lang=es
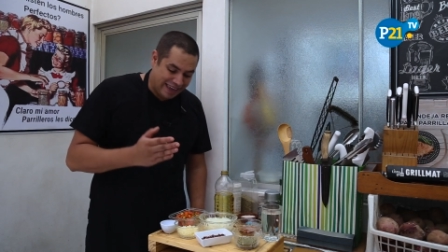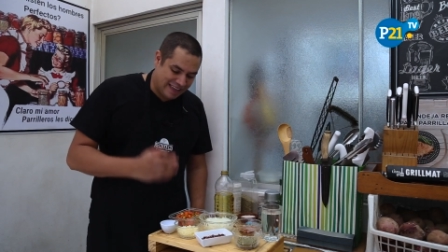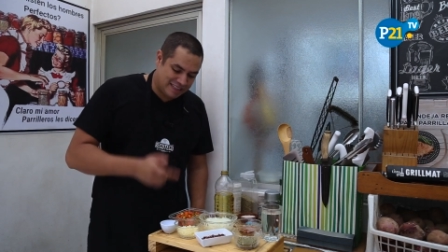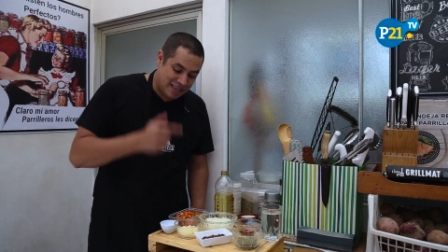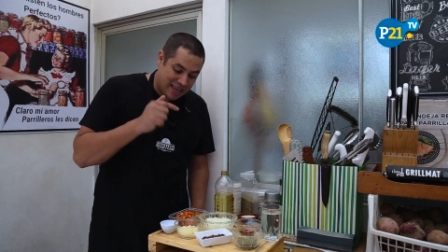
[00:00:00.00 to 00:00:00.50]

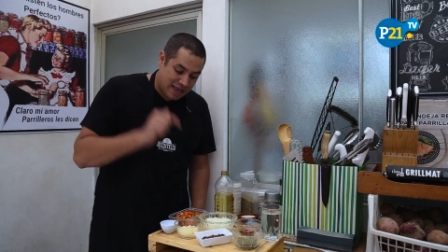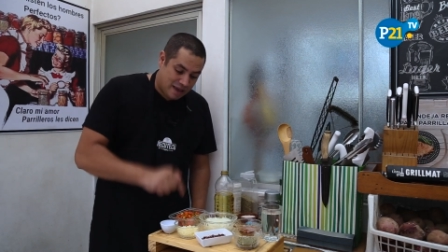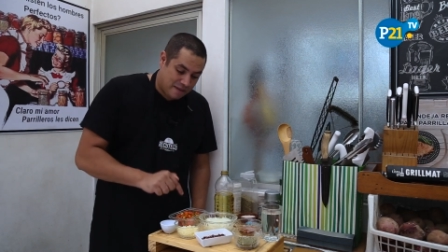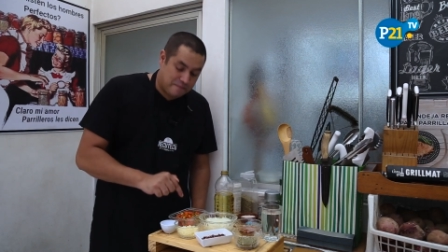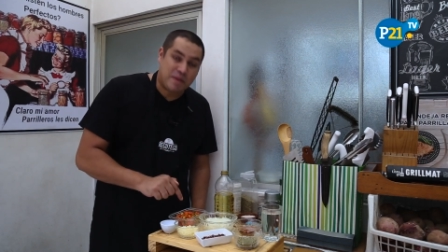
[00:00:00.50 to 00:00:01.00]
que es
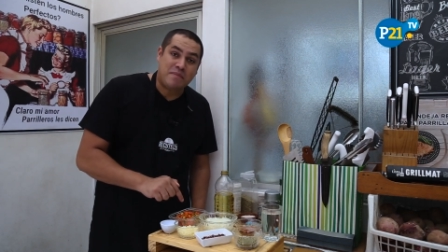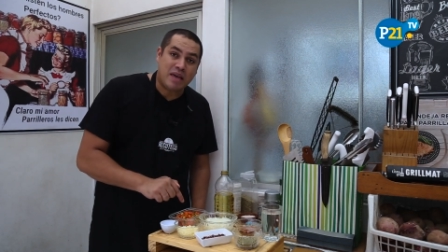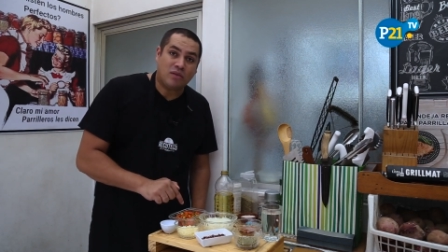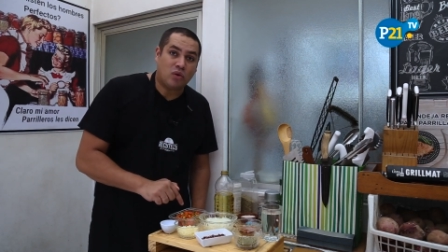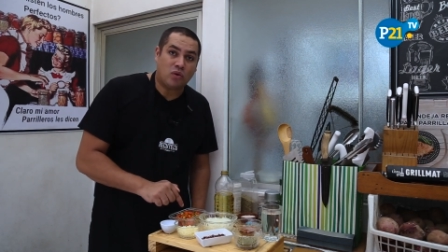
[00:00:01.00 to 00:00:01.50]

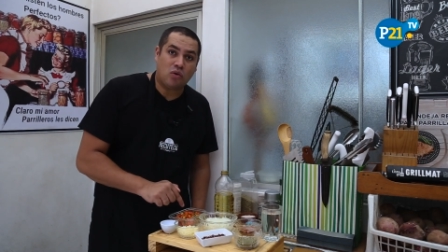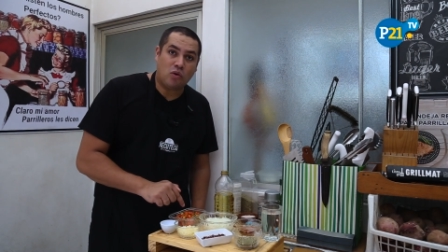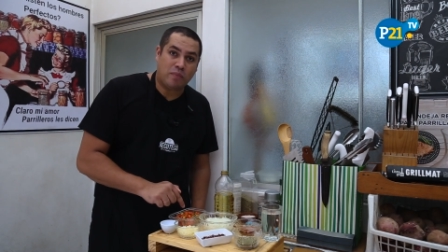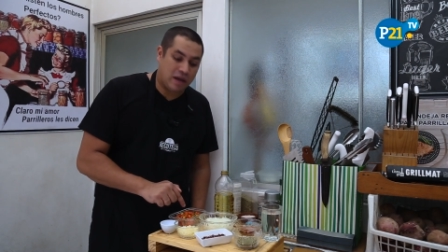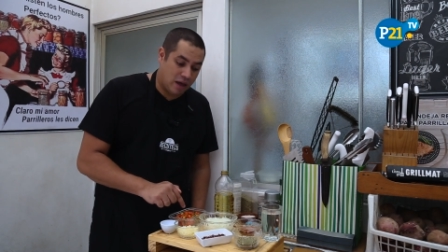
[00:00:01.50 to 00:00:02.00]
pimiento
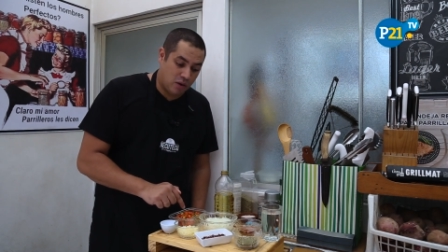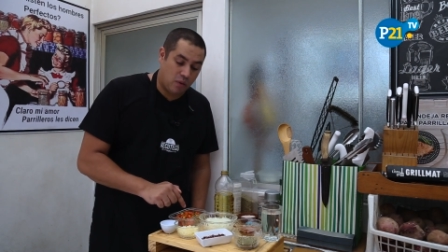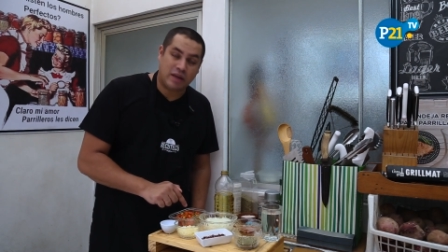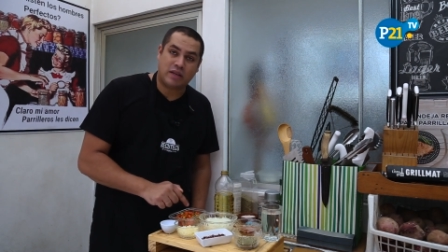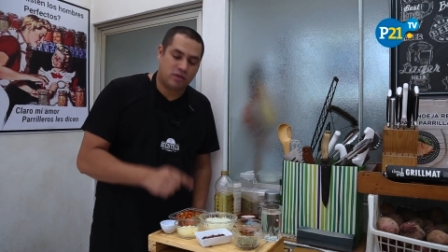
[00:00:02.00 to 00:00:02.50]
rojo picado en
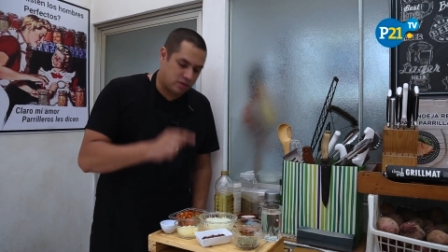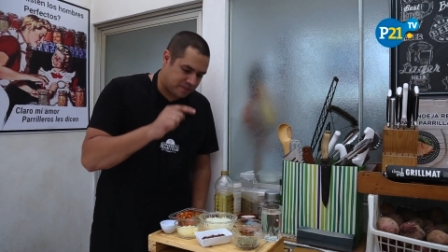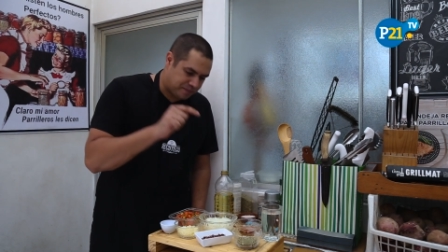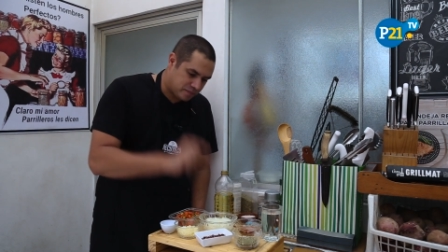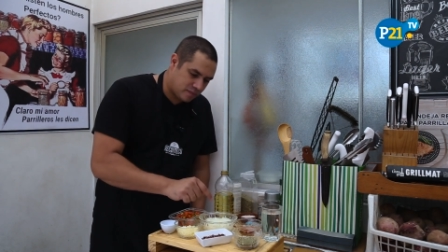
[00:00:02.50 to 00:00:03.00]
cuadritos,